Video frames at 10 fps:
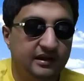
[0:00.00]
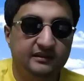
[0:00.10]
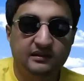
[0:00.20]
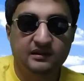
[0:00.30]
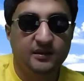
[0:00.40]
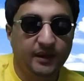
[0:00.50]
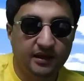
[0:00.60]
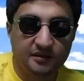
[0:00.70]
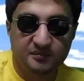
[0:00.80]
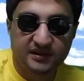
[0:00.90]
لا انت كده
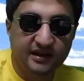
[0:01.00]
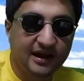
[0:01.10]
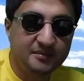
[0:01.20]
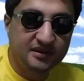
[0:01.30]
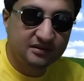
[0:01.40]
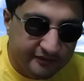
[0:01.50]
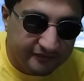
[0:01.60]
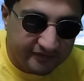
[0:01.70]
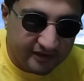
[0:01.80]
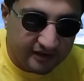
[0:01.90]
بقى بتلعبي
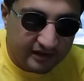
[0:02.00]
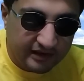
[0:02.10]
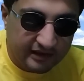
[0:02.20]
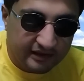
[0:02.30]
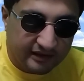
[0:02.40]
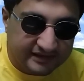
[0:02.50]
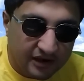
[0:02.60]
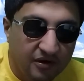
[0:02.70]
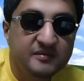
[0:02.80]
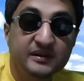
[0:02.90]
في
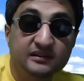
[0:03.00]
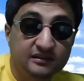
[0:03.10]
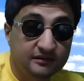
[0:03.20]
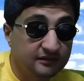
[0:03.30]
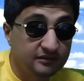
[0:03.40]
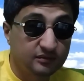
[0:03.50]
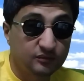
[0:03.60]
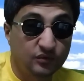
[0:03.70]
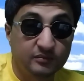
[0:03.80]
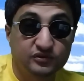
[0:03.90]
ثوابت
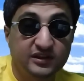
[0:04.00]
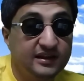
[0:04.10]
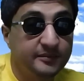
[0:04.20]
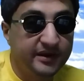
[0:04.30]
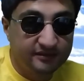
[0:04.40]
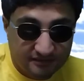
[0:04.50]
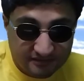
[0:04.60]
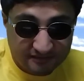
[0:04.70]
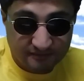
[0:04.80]
ومسلمات